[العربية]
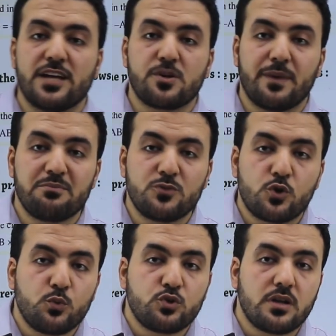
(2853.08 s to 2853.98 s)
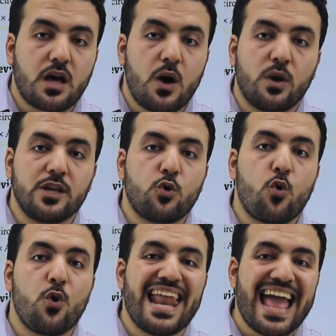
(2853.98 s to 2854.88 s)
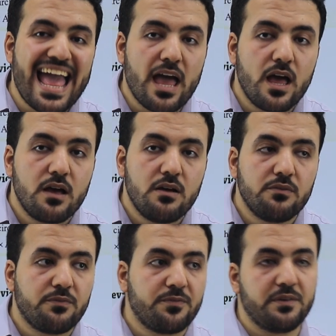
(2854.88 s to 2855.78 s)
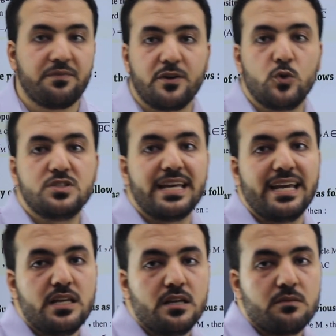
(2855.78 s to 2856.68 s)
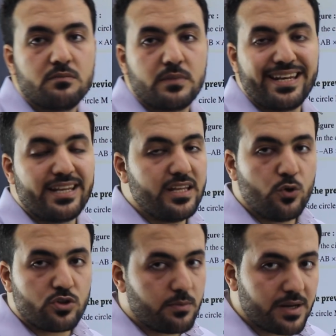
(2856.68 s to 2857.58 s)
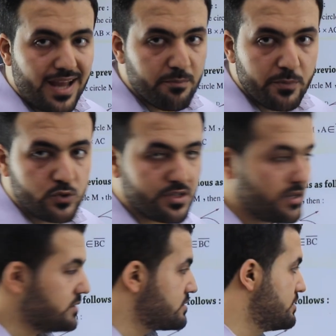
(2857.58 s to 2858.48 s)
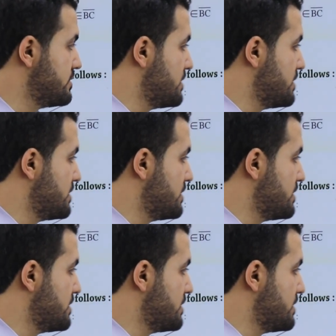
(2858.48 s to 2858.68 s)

بقى يا شباب نربط القوانين كلها في, في الجزئيه دي لان دي يعتبر اهم جزئيه اصلا